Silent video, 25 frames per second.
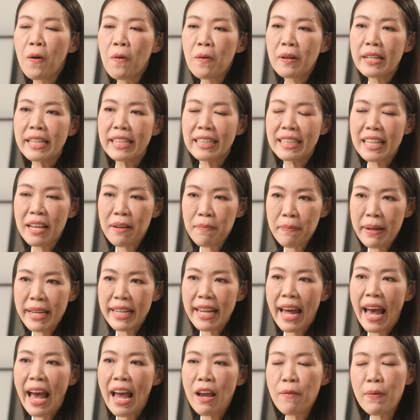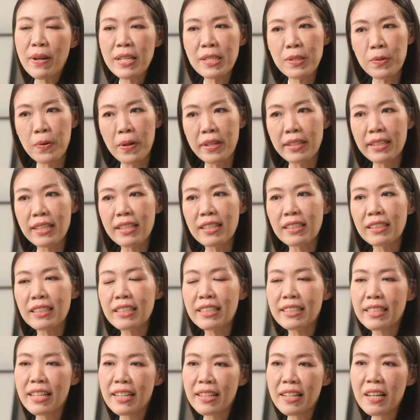คงหลีกเลี่ยงไม่ได้ว่าส่วนหนึ่ง
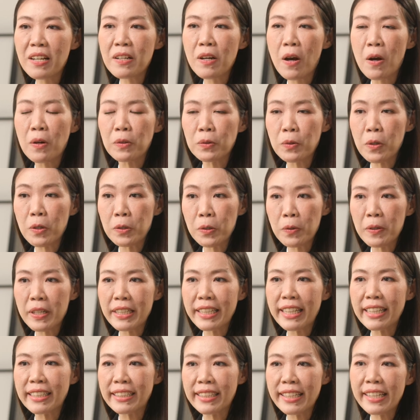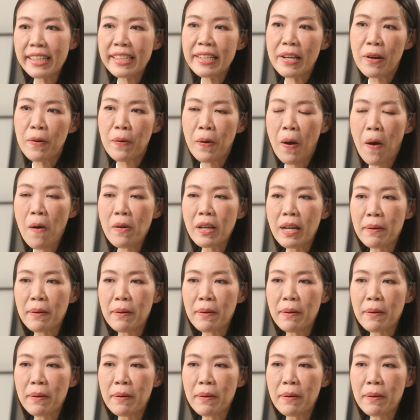คือในเรื่องของตัวธุรกิจที่เกี่ยวข้อง